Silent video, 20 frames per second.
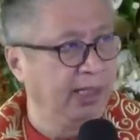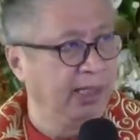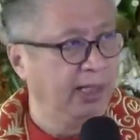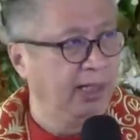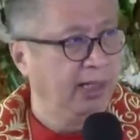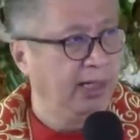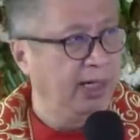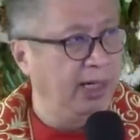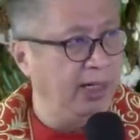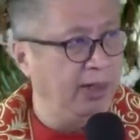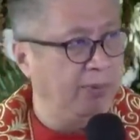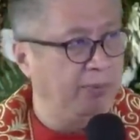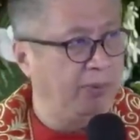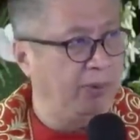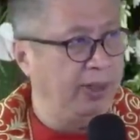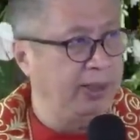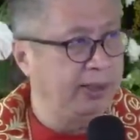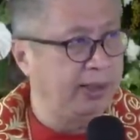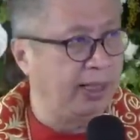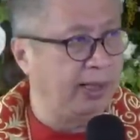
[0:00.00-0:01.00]
Ano po
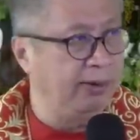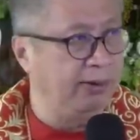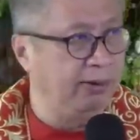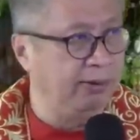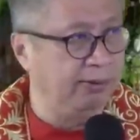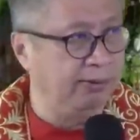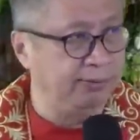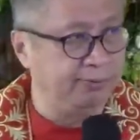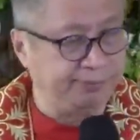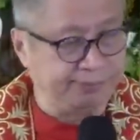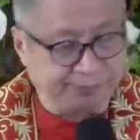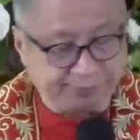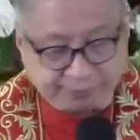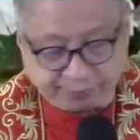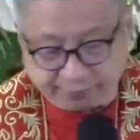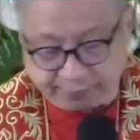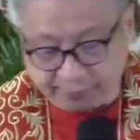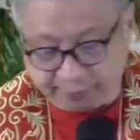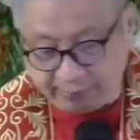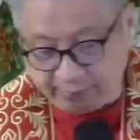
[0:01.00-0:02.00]
ang tanong?
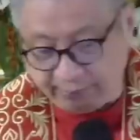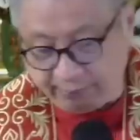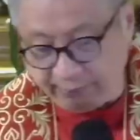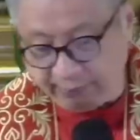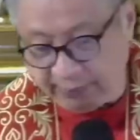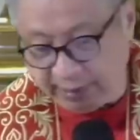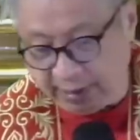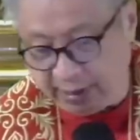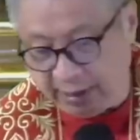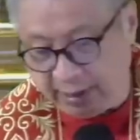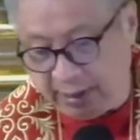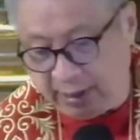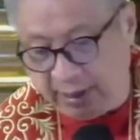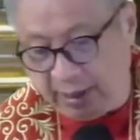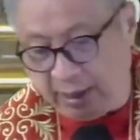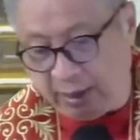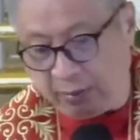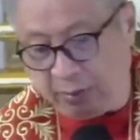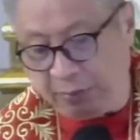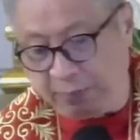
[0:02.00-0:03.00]

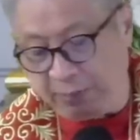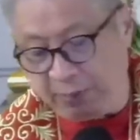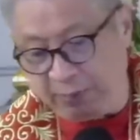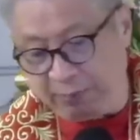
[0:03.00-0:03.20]
Ako po,